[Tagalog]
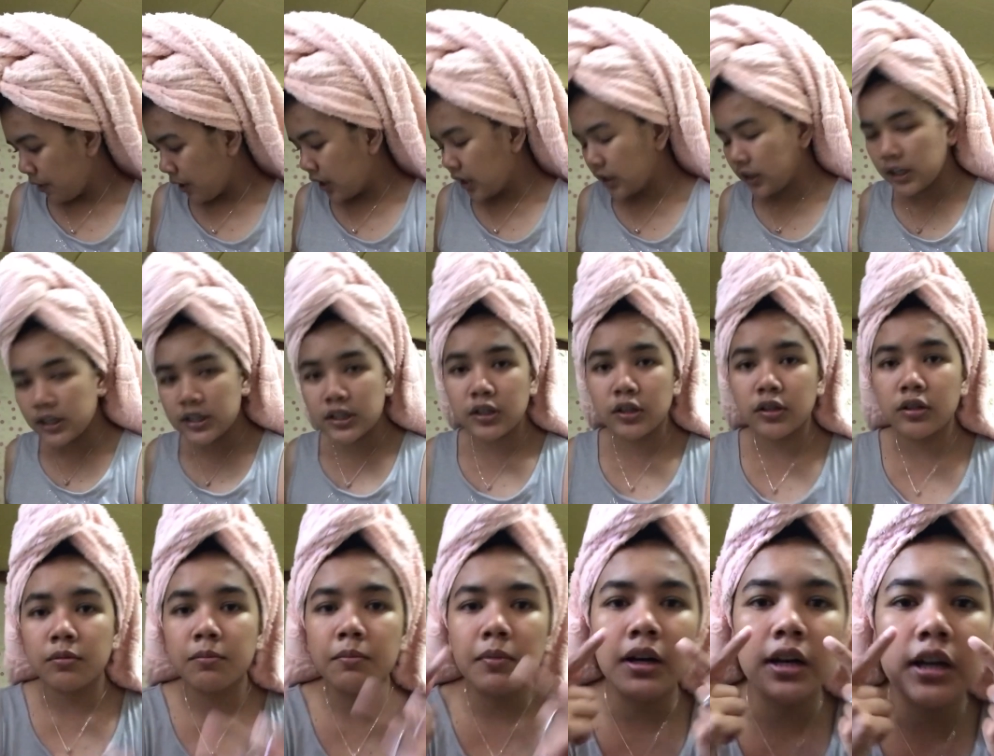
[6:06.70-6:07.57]
Pagkatas
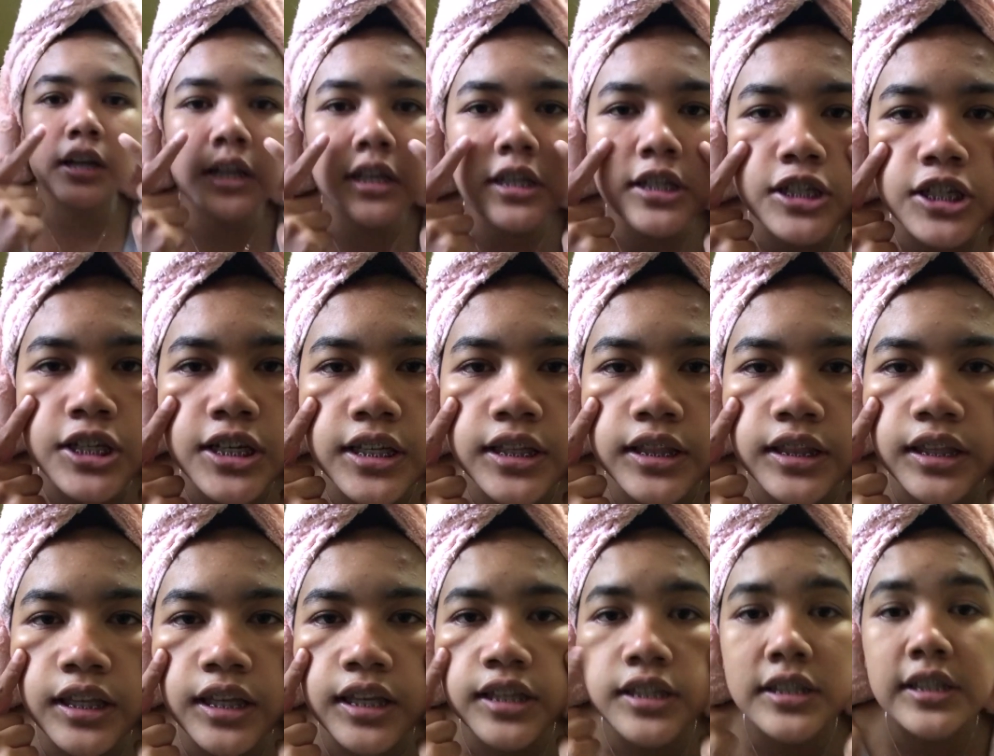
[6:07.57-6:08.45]
kong mag-cheek
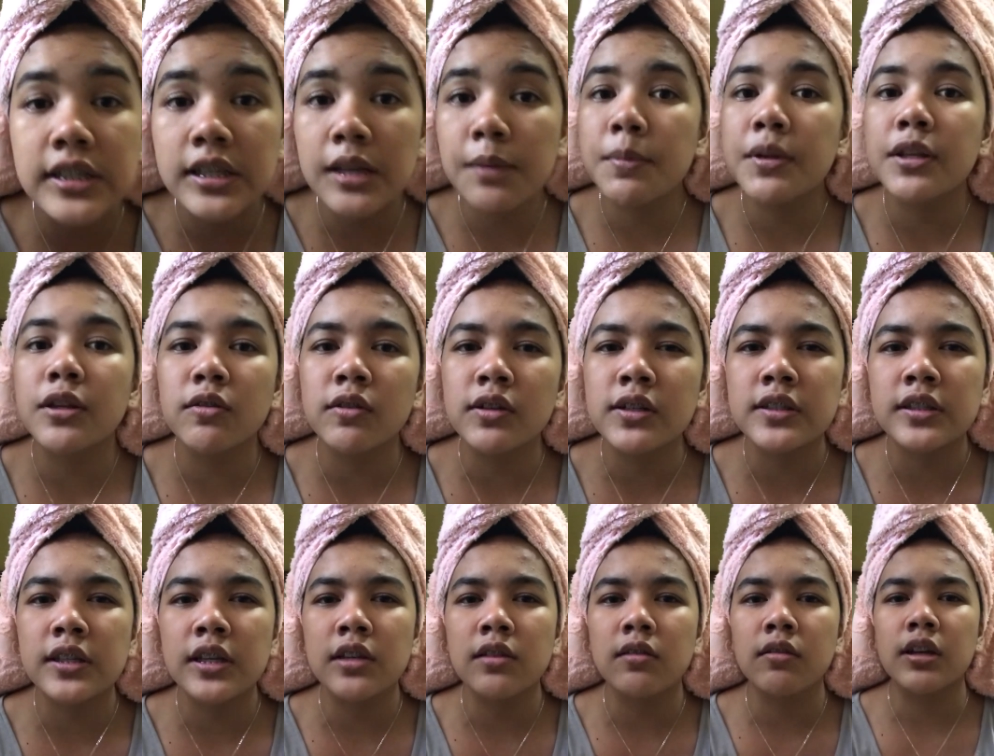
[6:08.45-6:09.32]
tint, sasabihin ko
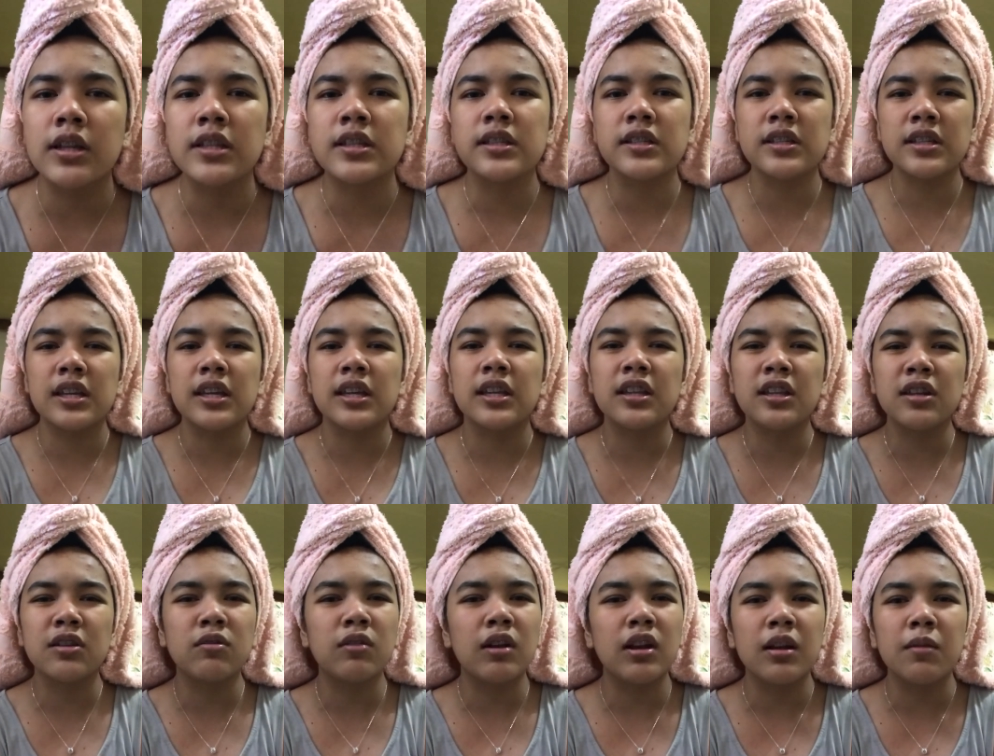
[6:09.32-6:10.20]
lang sa inyo guys kasi
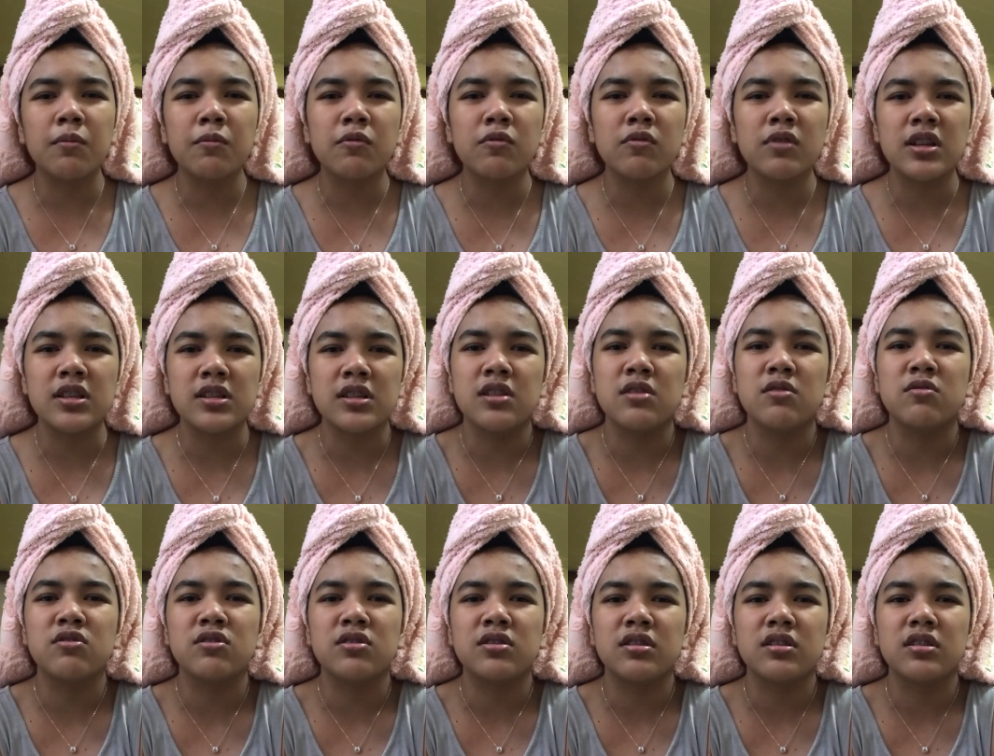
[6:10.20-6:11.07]
hindi ko alam kung
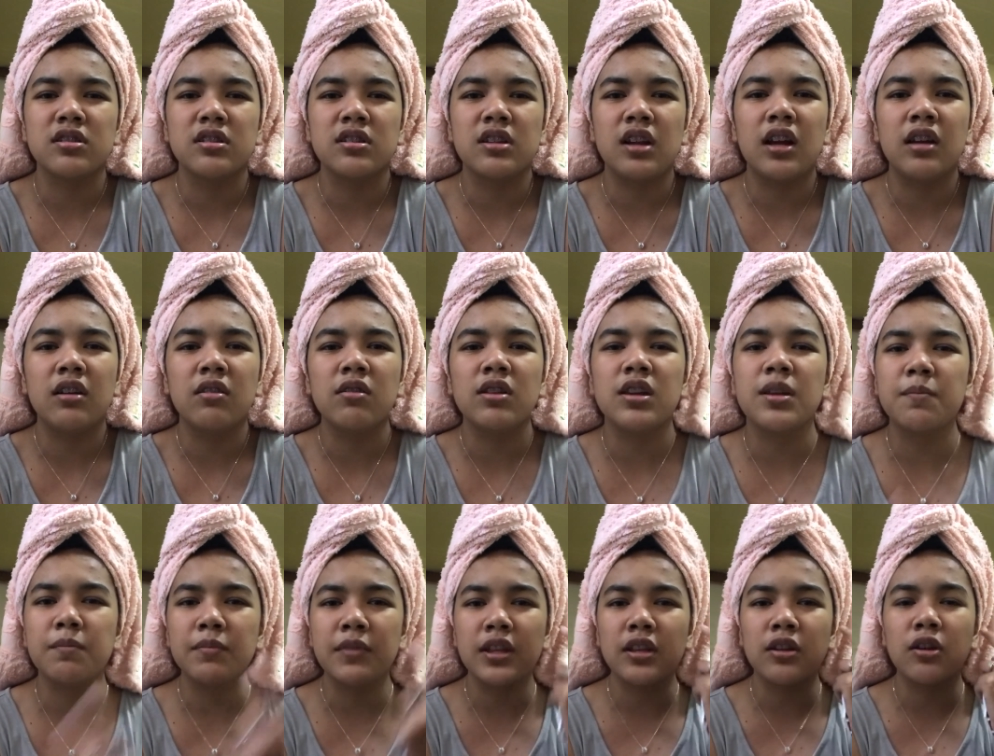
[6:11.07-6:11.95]
nasaan yung ano,
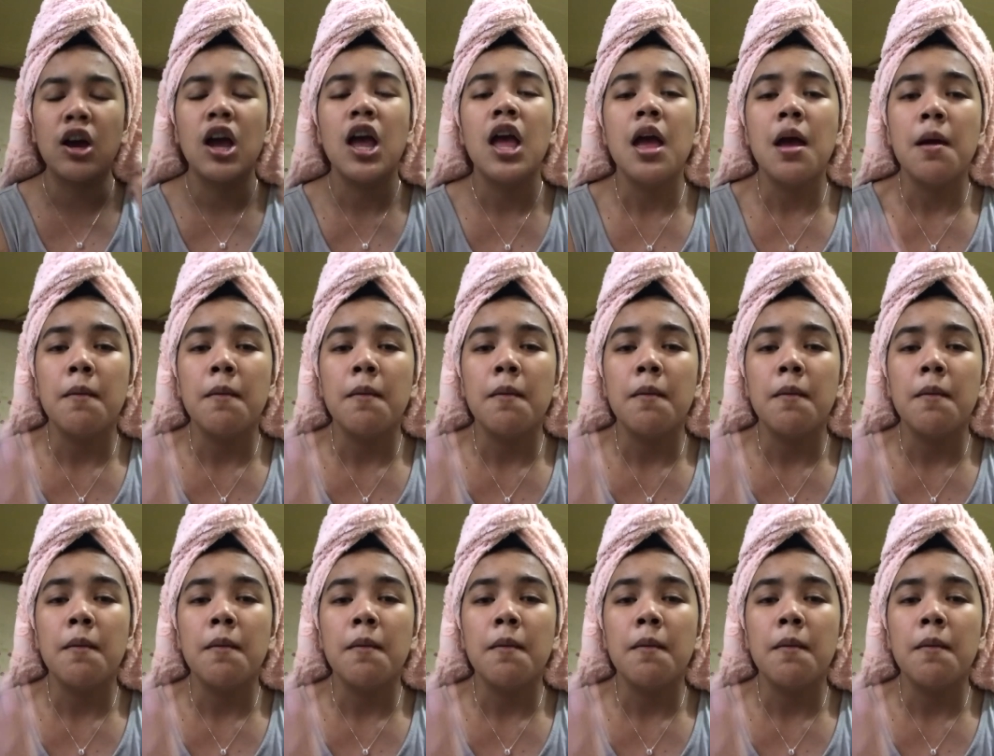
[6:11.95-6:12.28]
lip tint ko.